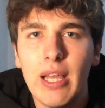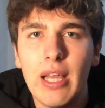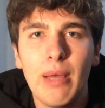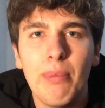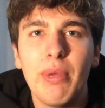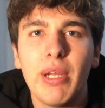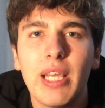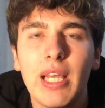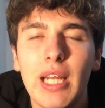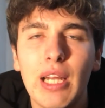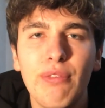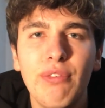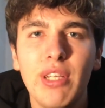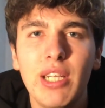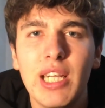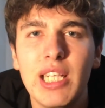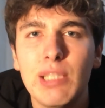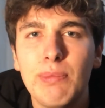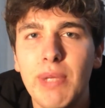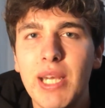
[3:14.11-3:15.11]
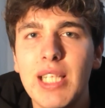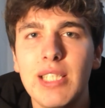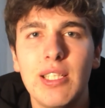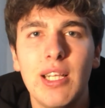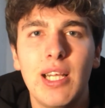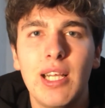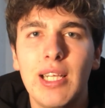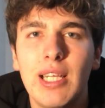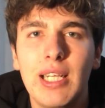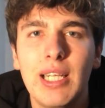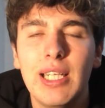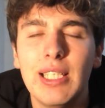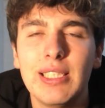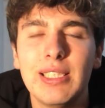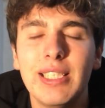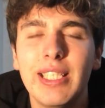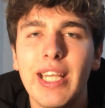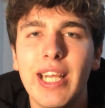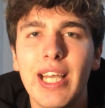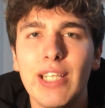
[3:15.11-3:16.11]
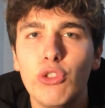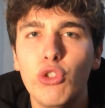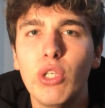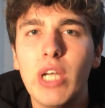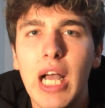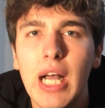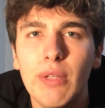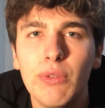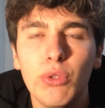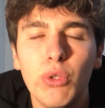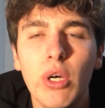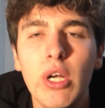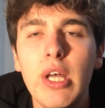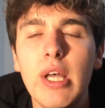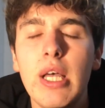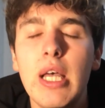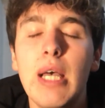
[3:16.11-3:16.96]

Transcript: eh, perché alla fine l'esperienza la, la, si crea giocando,